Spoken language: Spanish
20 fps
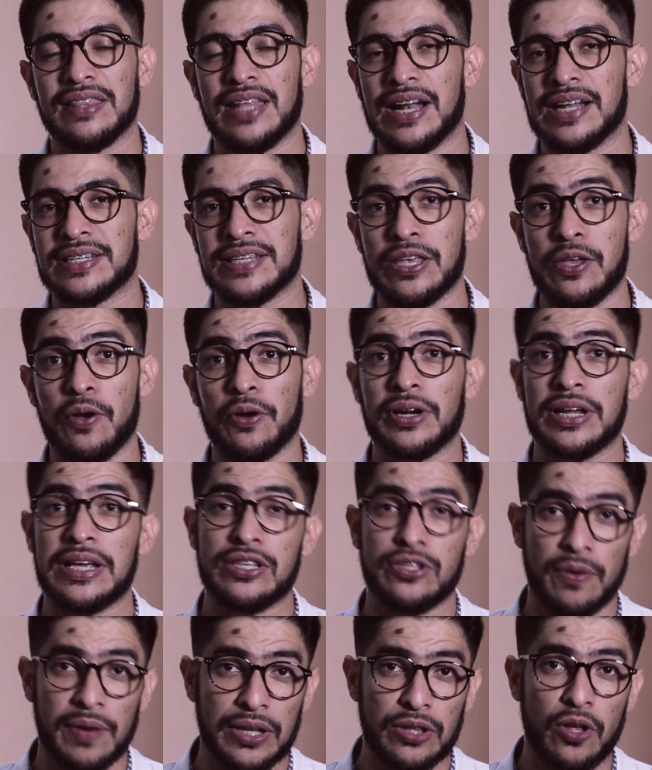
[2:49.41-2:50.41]
del Señor
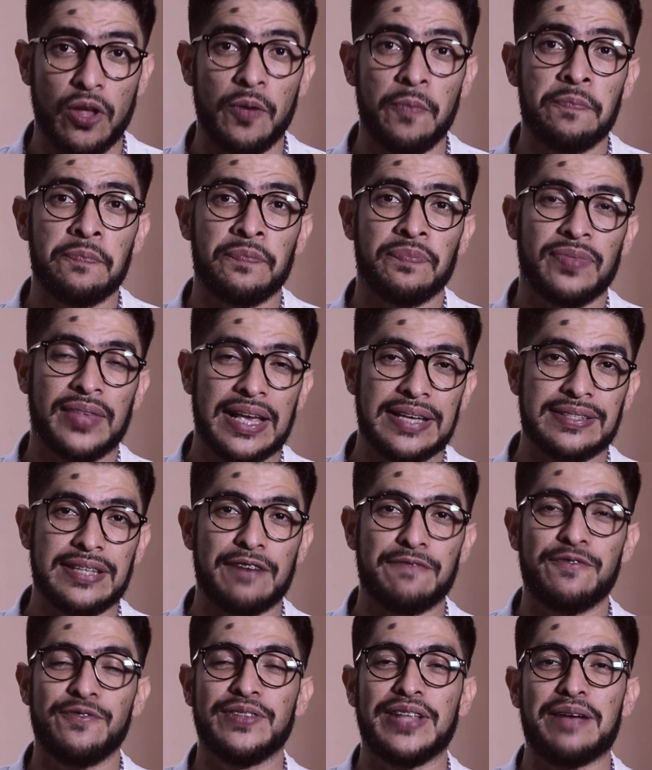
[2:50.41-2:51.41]
y sobre todo que
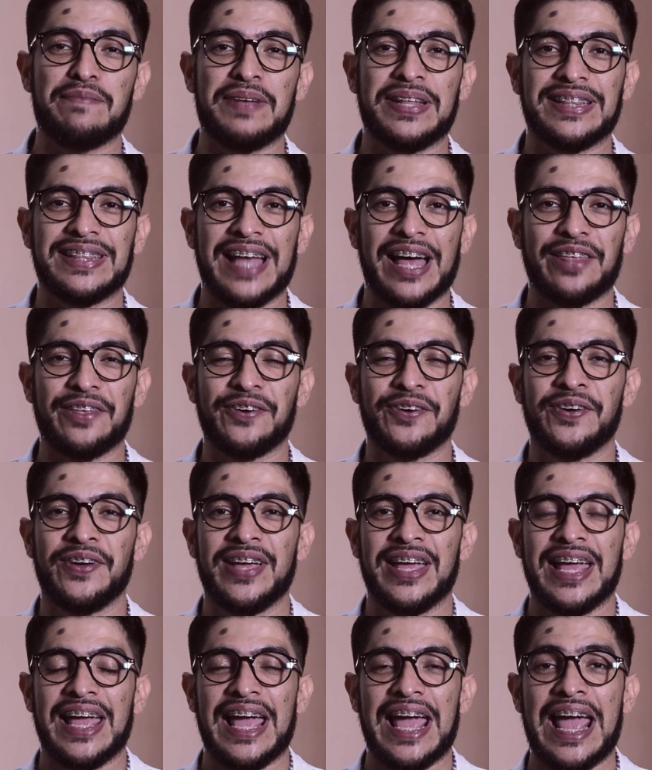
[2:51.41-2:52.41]
está fundamentado
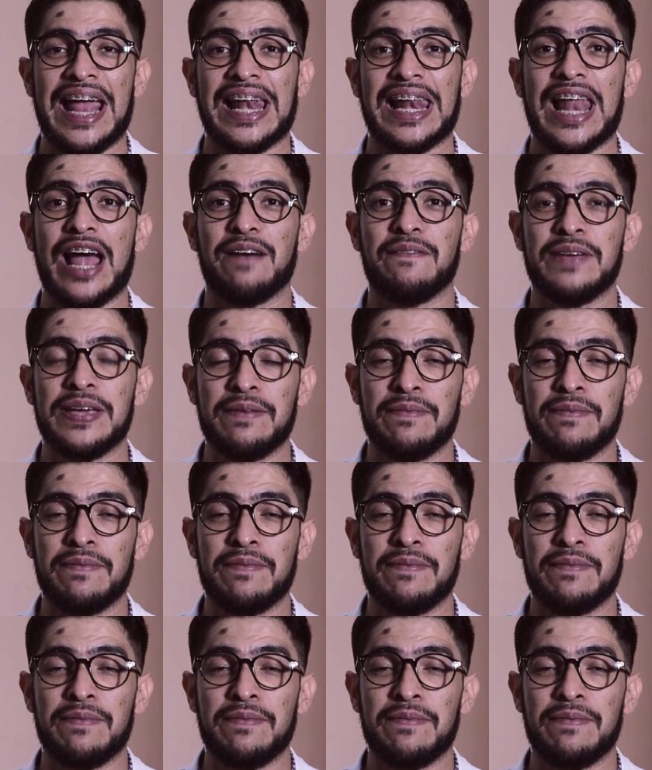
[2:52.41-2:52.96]
en la